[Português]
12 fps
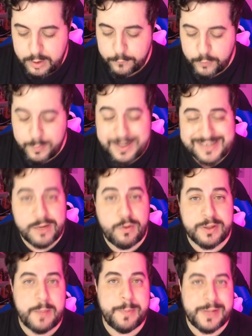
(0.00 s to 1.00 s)
formação,
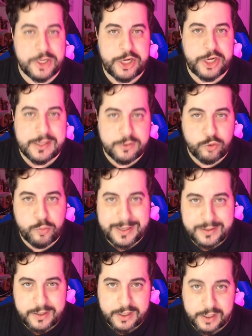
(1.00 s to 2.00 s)
até pela chegada do
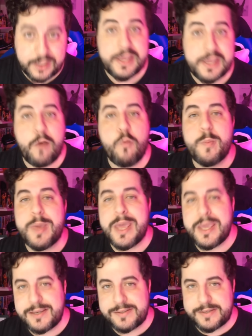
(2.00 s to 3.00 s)
Patrick, que é um
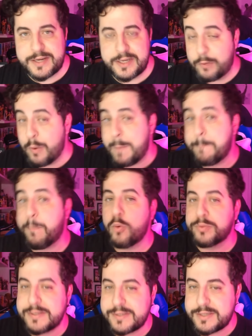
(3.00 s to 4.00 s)
meia esquerda, não é
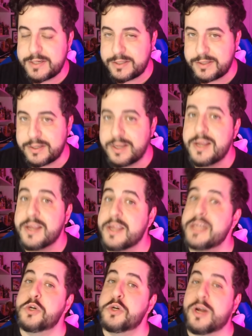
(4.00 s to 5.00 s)
ponta esquerda.
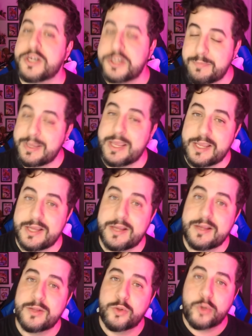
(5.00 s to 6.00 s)
Ele joga de meia
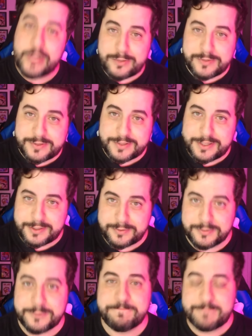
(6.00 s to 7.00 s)
do lado esquerdo,
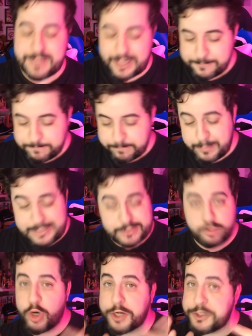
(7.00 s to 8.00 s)
tá? mas
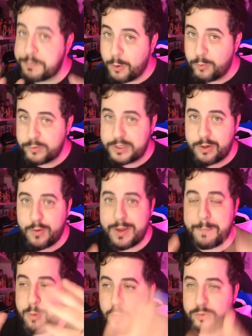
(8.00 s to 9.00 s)
não joga de ponta, ele não é
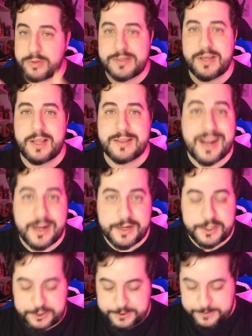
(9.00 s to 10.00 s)
ponta
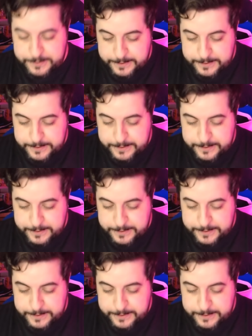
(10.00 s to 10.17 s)
atacante.